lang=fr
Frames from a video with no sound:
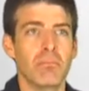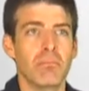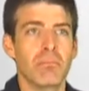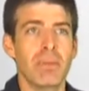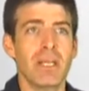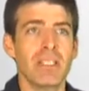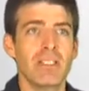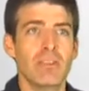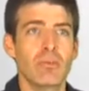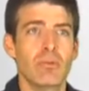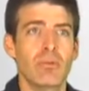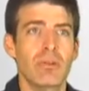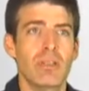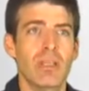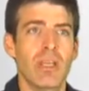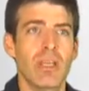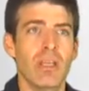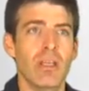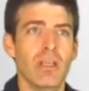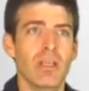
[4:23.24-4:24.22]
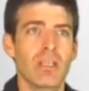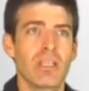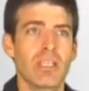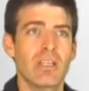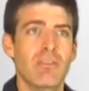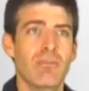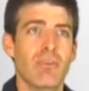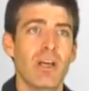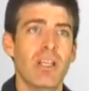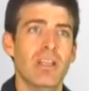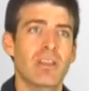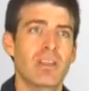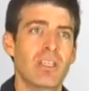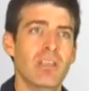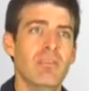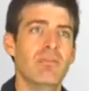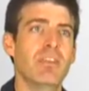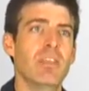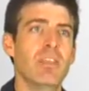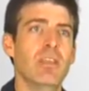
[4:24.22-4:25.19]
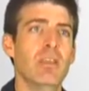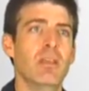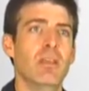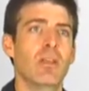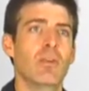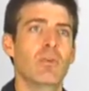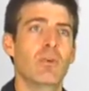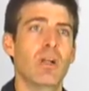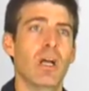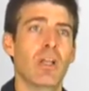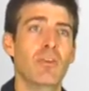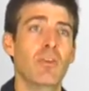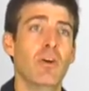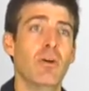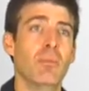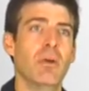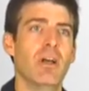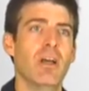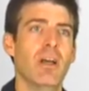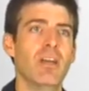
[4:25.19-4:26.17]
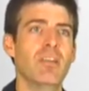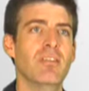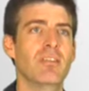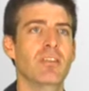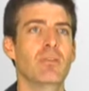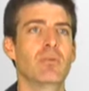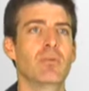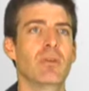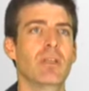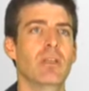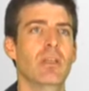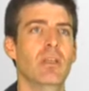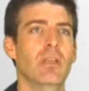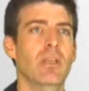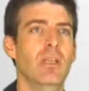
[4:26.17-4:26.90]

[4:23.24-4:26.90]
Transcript: particulière qui les fera dévier de la norme instituée.